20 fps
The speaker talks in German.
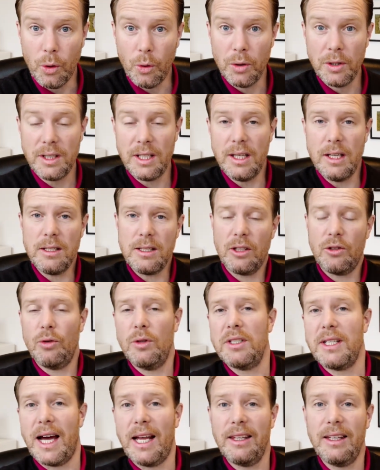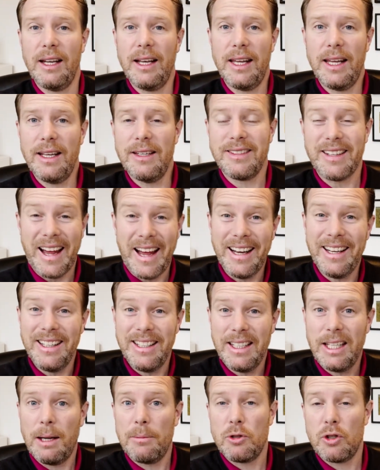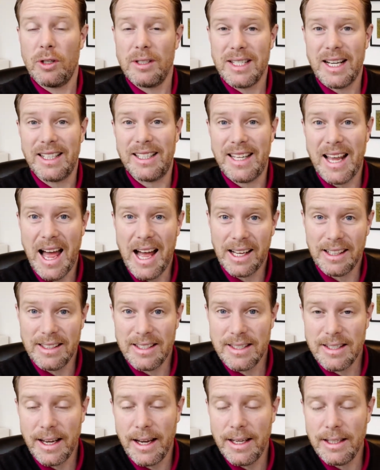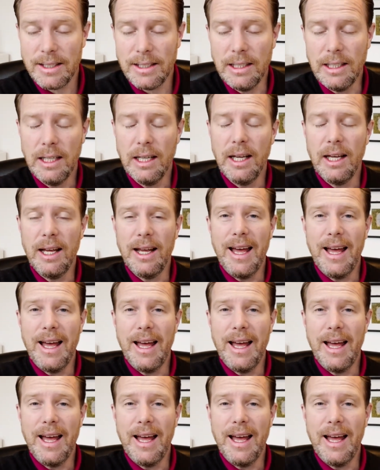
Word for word: Und die ist natürlich angelehnt an die, ich habe schon gesagt, Jahreszeiten